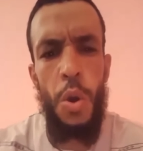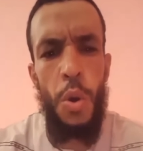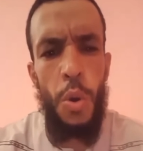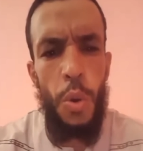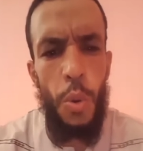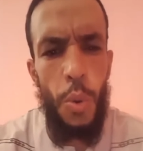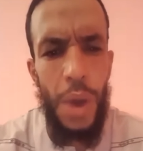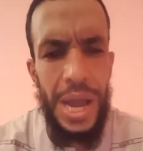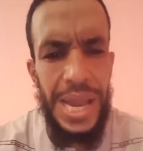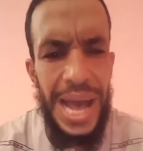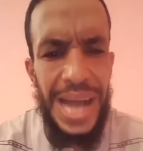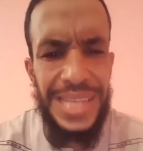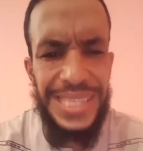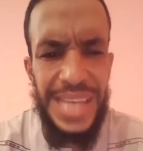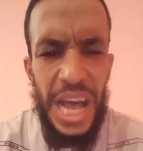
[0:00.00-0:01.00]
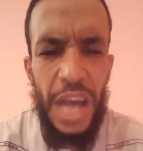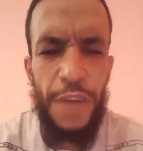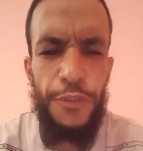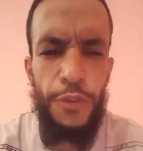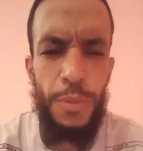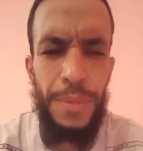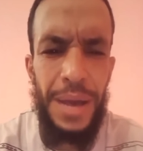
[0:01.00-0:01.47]
ولا
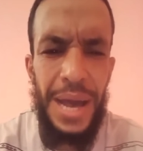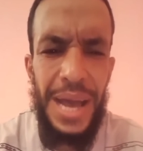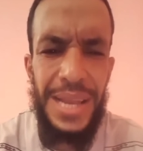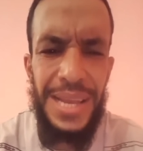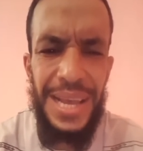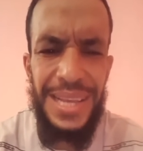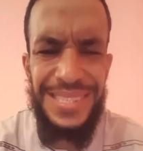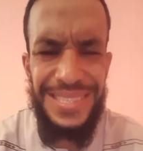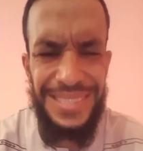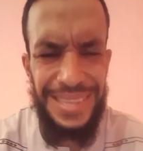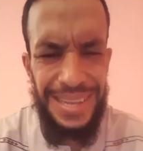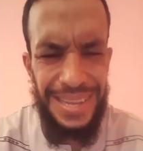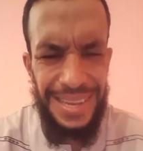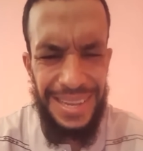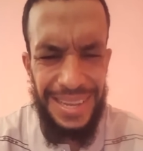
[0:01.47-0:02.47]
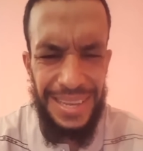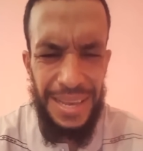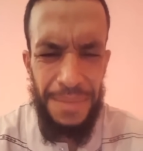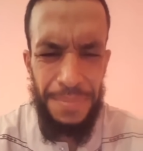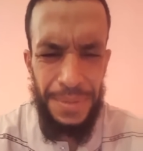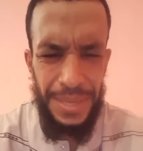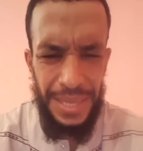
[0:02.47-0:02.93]
تقف ما ليس لك
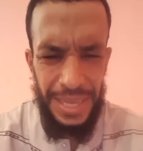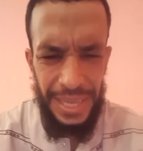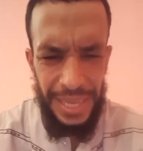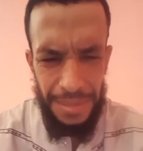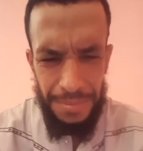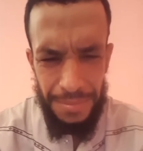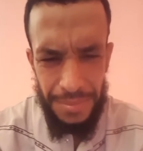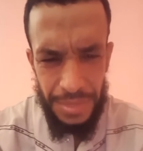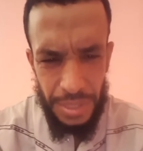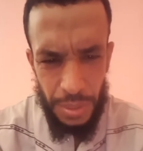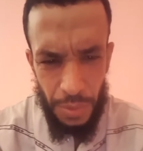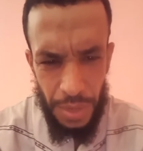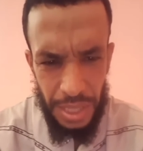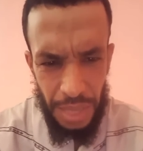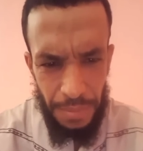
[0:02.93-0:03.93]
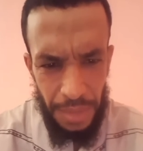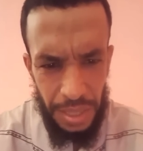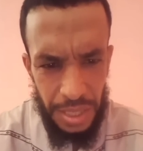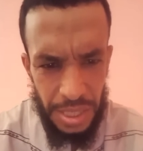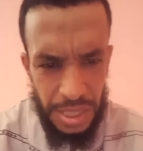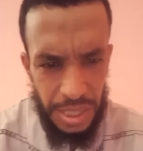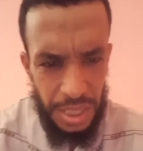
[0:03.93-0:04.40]
به علم تواضع
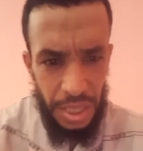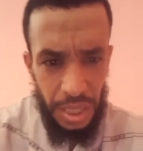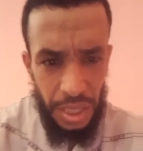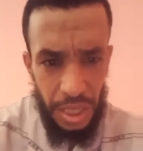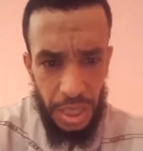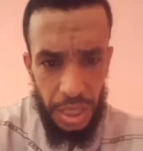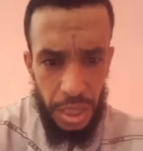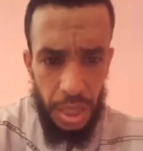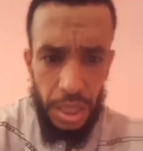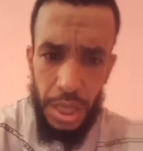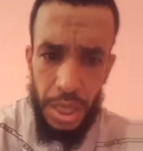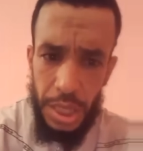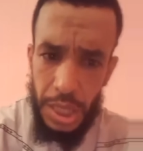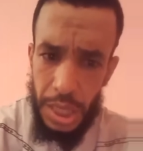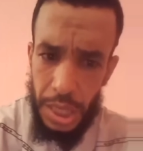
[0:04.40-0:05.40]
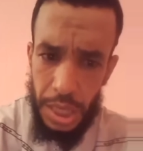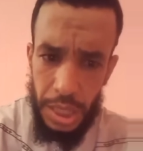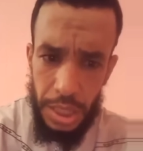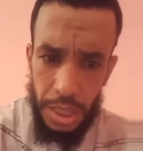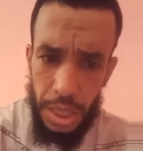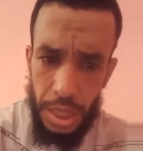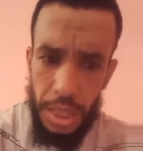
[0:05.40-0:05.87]
معنا السنحلي الله يا أخي
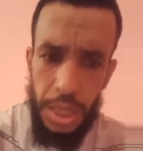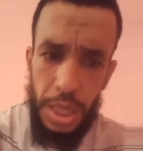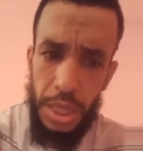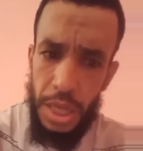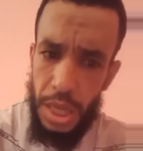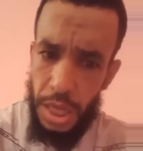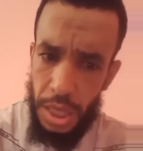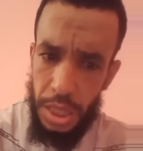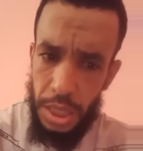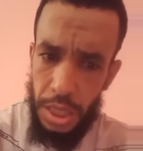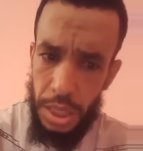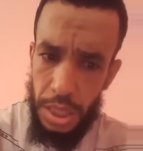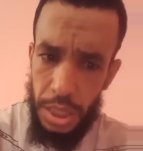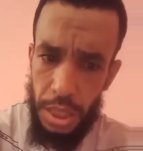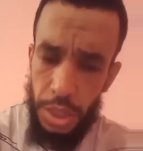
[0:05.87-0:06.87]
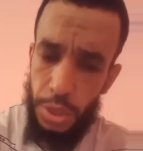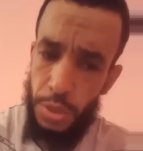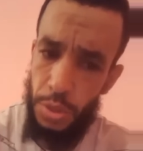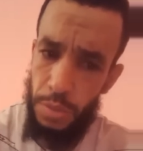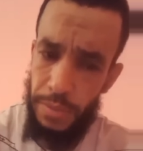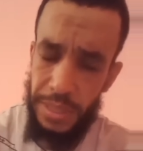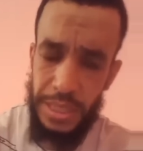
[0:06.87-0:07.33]
الله يا أخي
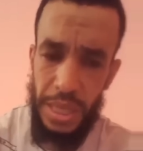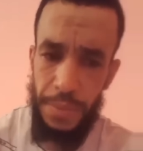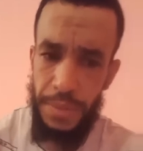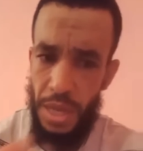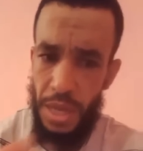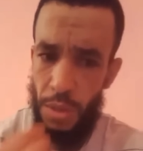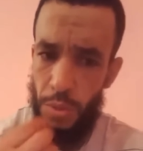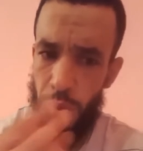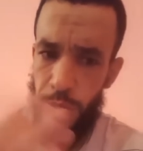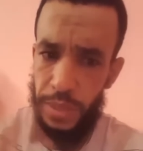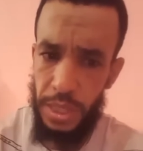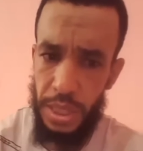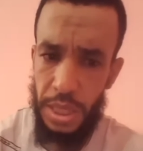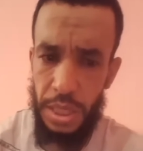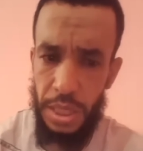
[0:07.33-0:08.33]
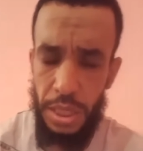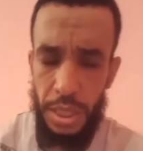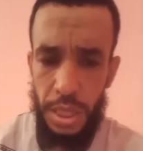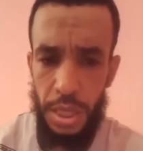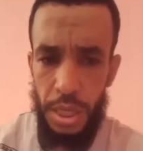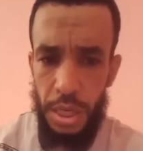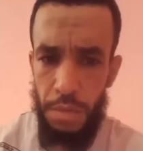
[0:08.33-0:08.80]
حشومة صاحبي نعوذ بالله
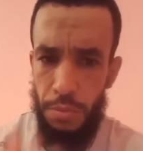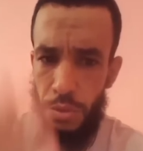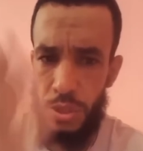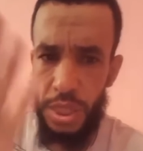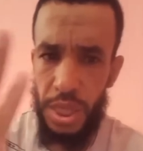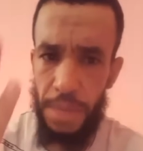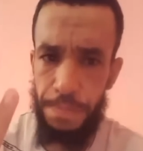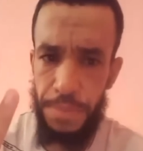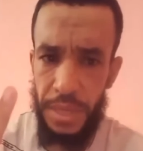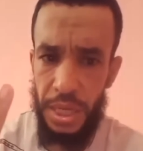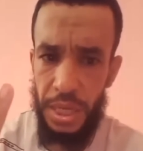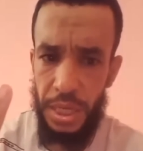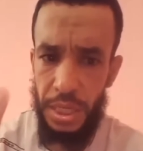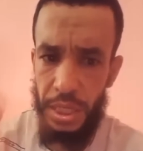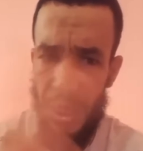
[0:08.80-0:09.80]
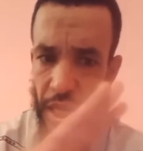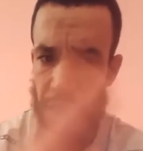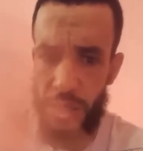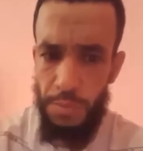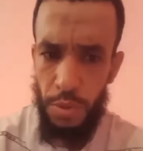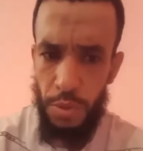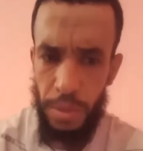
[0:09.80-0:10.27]
المتكبرين
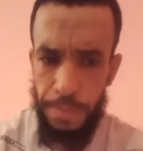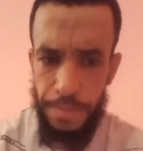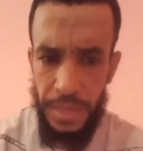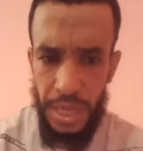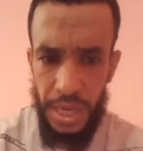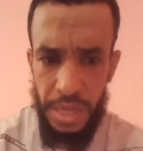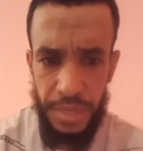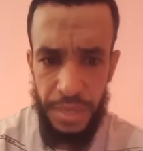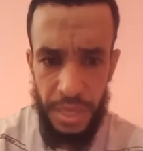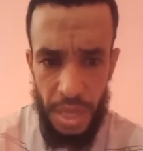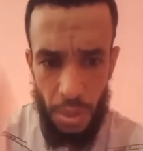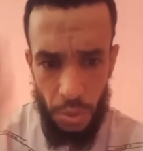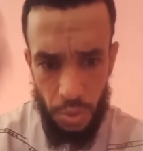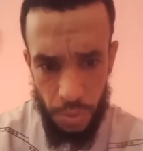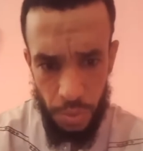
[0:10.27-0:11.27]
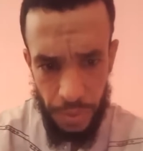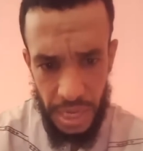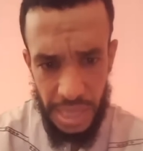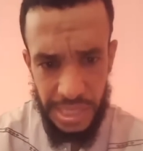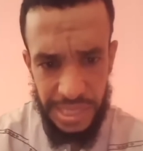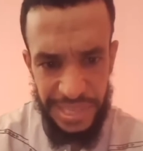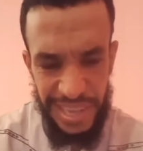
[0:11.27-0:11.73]
كيقسمهم رب العالمين نعوذ
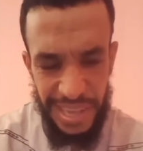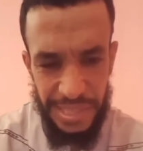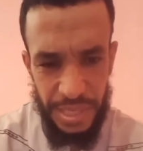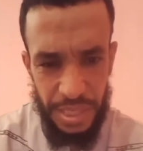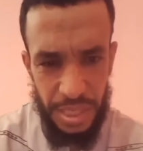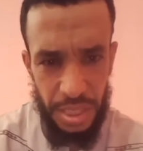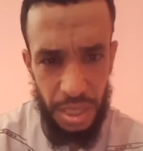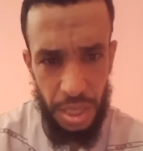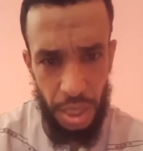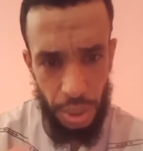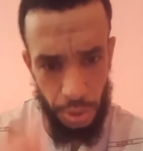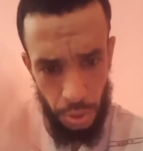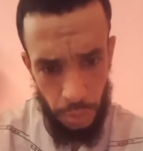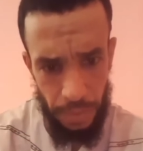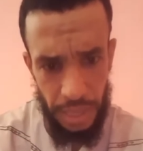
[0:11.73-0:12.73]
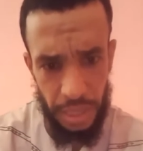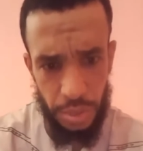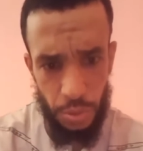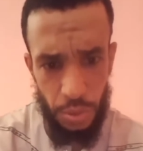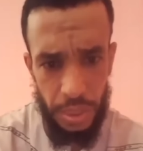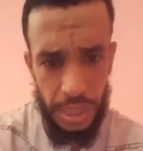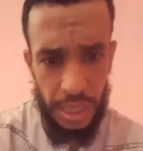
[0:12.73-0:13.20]
بالله السي عزيز حشومة عليك
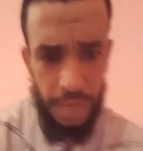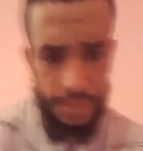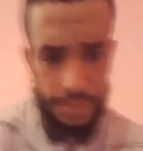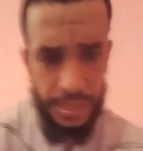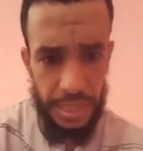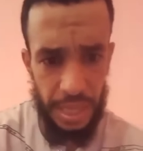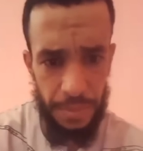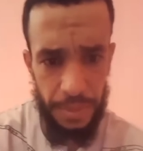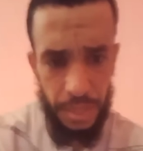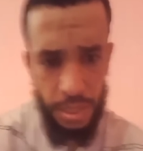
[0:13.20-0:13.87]
تقول هذا الكلام صاحبي